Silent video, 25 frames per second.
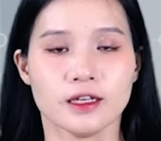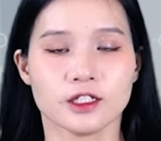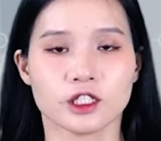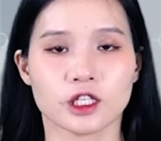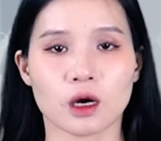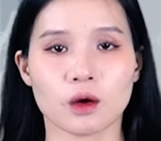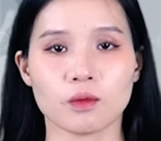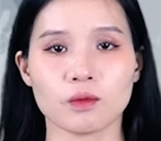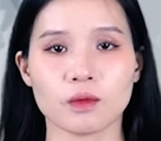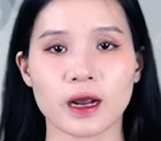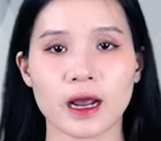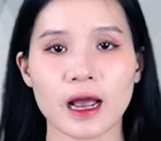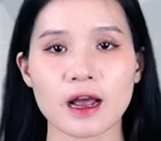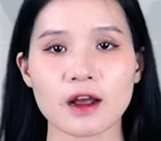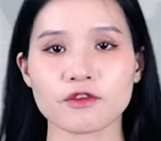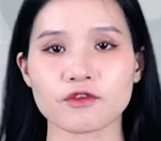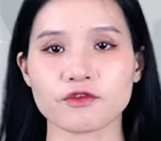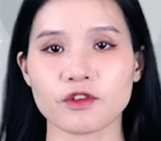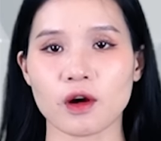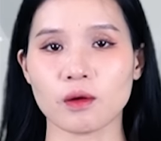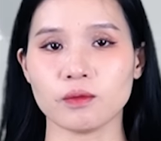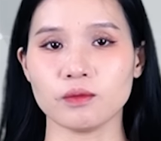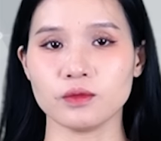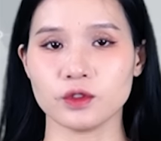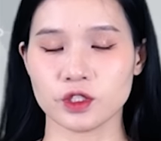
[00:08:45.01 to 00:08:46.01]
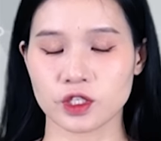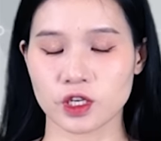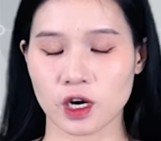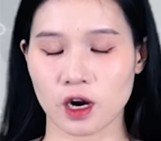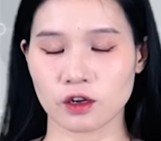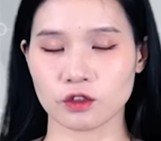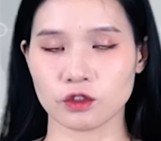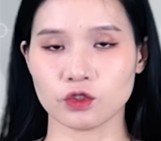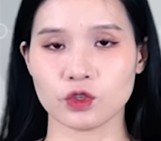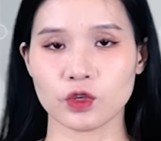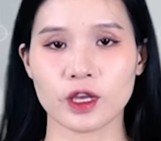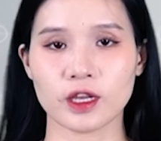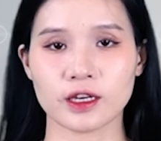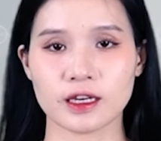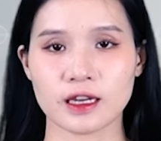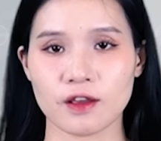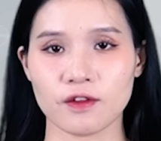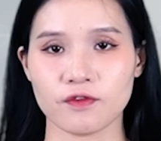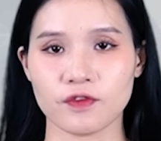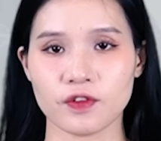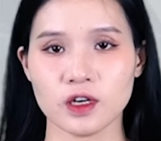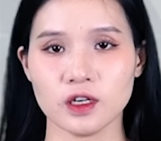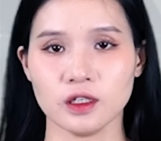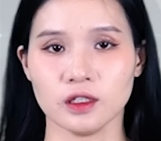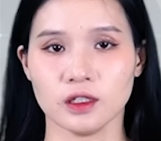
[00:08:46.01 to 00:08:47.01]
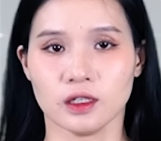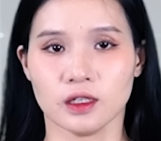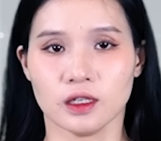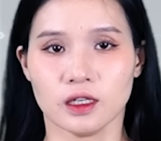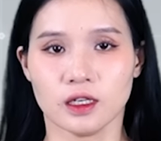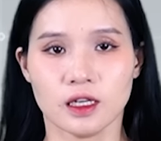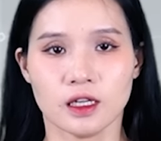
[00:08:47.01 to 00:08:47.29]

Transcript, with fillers: trong các phòng trò chuyện địa phương.